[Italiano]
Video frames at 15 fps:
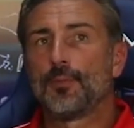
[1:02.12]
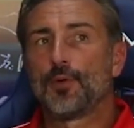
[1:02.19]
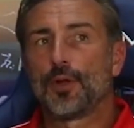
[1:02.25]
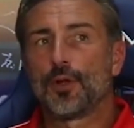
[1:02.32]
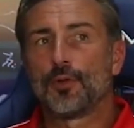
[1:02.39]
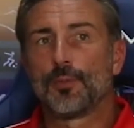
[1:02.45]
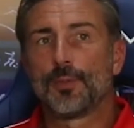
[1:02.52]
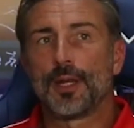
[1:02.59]
che può
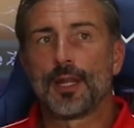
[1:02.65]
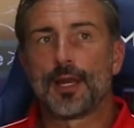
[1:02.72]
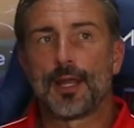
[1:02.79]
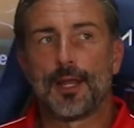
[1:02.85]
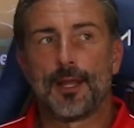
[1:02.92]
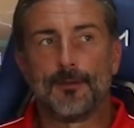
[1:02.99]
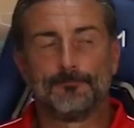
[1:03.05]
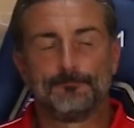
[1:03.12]

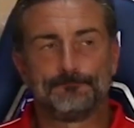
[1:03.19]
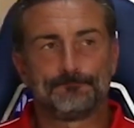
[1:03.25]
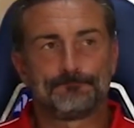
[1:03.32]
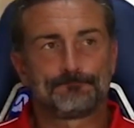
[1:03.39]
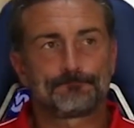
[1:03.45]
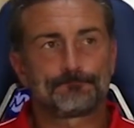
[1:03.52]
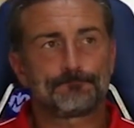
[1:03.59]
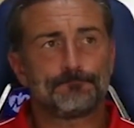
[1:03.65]
ricoprire
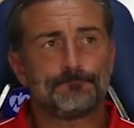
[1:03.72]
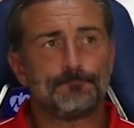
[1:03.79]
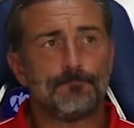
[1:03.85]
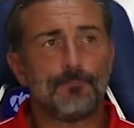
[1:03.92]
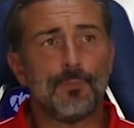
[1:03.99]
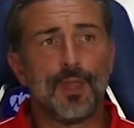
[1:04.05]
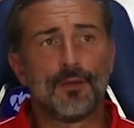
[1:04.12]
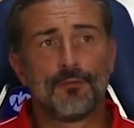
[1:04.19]

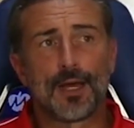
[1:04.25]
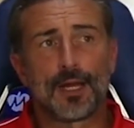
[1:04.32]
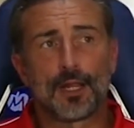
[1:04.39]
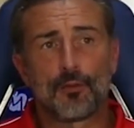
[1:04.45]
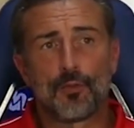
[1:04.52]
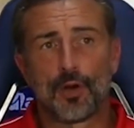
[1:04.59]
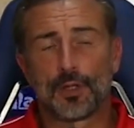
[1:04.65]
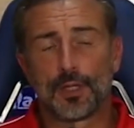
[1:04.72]
vari
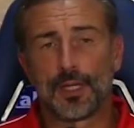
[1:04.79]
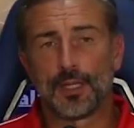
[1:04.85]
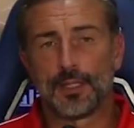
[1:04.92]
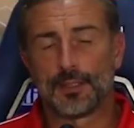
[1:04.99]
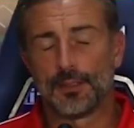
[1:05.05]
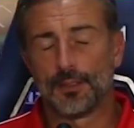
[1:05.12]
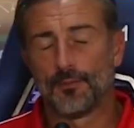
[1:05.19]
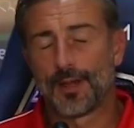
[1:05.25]
ruoli,
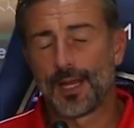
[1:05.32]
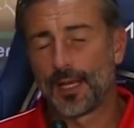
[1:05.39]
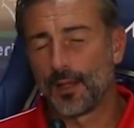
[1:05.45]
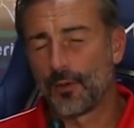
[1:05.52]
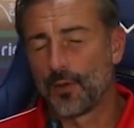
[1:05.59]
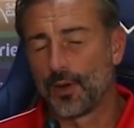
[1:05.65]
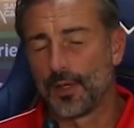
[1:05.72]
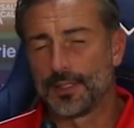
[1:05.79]
vari
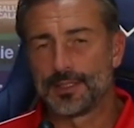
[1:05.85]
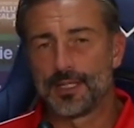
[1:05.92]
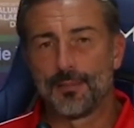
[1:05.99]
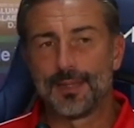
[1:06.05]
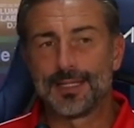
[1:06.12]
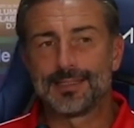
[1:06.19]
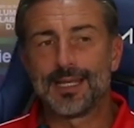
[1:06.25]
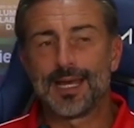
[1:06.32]
ruoli sia
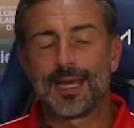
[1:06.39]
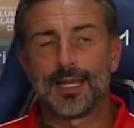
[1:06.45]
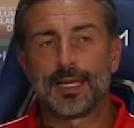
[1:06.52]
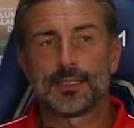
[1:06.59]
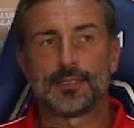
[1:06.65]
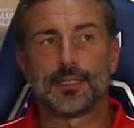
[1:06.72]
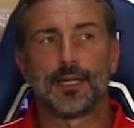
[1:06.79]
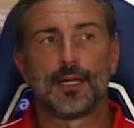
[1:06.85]
mezzala,
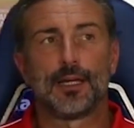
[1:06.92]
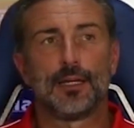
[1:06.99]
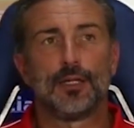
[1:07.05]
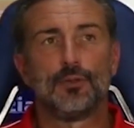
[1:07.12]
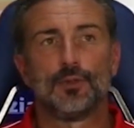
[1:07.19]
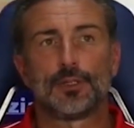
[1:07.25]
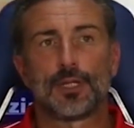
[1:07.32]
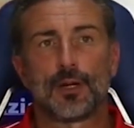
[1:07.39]
sia nei
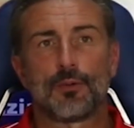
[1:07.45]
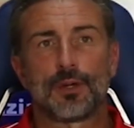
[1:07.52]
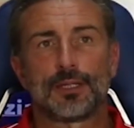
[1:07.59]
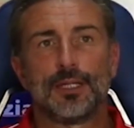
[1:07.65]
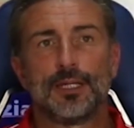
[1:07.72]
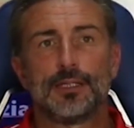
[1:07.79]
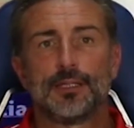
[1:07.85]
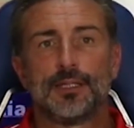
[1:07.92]
due
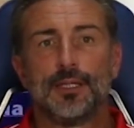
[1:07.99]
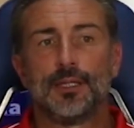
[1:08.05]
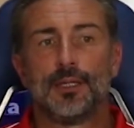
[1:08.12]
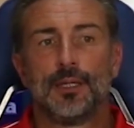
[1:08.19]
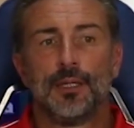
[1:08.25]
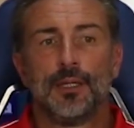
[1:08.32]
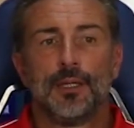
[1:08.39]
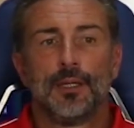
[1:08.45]
trequartisti,
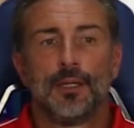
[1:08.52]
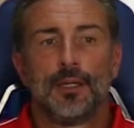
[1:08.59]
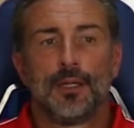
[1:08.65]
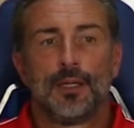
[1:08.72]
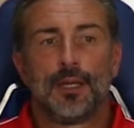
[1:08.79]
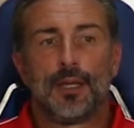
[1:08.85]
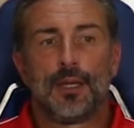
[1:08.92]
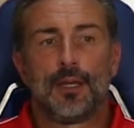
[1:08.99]

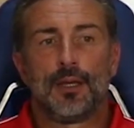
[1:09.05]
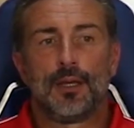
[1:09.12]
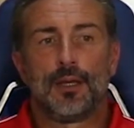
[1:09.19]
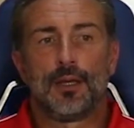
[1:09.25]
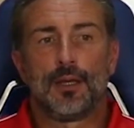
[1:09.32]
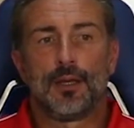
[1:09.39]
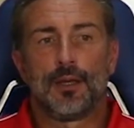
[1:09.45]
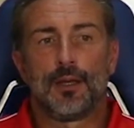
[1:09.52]

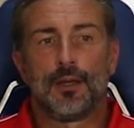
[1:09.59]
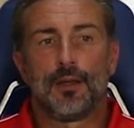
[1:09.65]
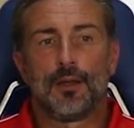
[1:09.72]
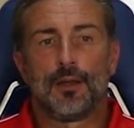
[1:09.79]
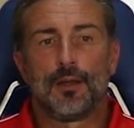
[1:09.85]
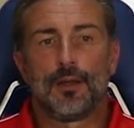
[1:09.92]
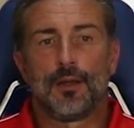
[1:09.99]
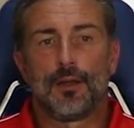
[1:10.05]

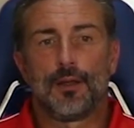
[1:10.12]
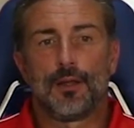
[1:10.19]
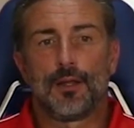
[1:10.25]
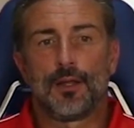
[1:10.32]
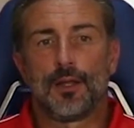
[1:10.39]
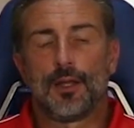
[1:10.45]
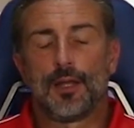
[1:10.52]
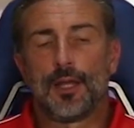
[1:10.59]

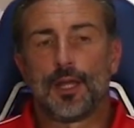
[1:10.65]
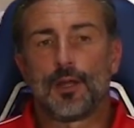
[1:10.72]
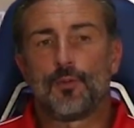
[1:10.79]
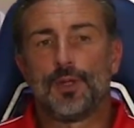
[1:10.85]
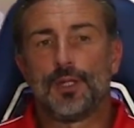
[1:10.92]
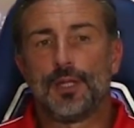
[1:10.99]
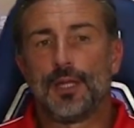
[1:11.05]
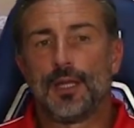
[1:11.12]
eh, e
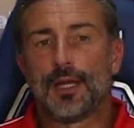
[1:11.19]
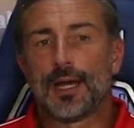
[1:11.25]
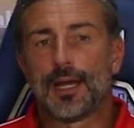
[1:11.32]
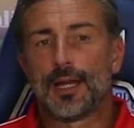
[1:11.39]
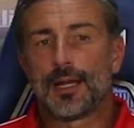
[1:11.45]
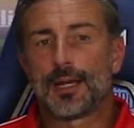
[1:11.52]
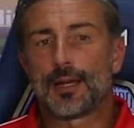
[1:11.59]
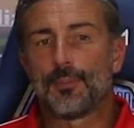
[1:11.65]
quindi
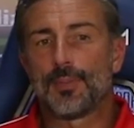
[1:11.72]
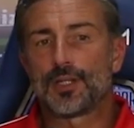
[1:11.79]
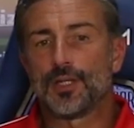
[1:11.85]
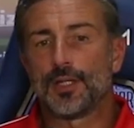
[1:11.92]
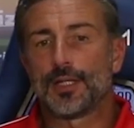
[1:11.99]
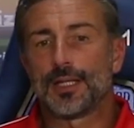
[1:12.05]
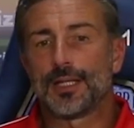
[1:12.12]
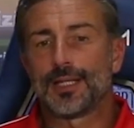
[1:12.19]
ha
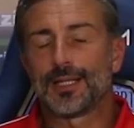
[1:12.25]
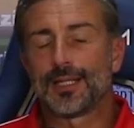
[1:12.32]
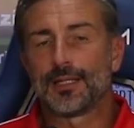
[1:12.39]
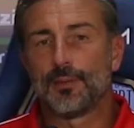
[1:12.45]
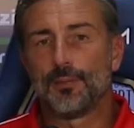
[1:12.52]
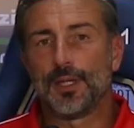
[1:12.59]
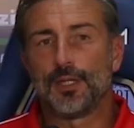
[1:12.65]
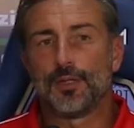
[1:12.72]
capacità di
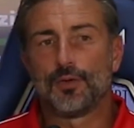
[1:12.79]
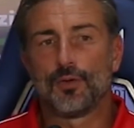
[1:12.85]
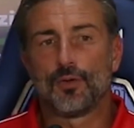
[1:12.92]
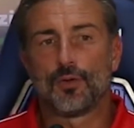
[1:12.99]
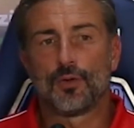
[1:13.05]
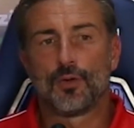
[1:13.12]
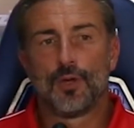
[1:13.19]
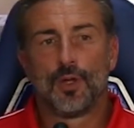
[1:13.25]

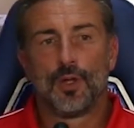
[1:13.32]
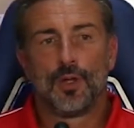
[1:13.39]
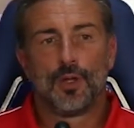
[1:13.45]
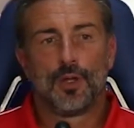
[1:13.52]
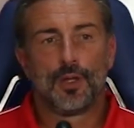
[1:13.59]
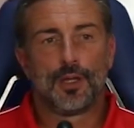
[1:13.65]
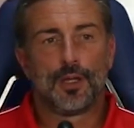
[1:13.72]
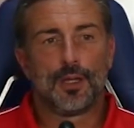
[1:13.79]
adattamento
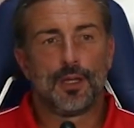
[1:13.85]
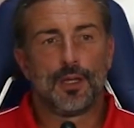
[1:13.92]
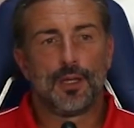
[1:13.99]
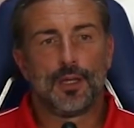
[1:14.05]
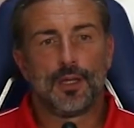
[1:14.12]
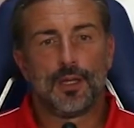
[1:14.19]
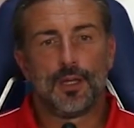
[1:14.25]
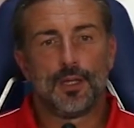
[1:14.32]

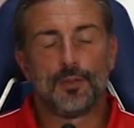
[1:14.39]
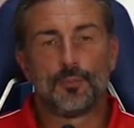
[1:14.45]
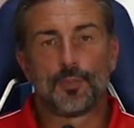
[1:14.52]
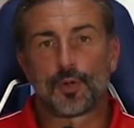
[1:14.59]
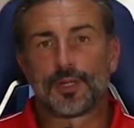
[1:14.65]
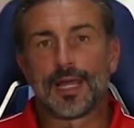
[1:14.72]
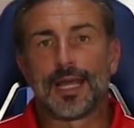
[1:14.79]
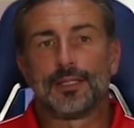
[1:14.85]
eh,
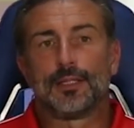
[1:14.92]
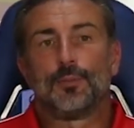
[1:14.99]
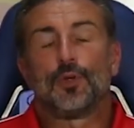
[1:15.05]
importanti.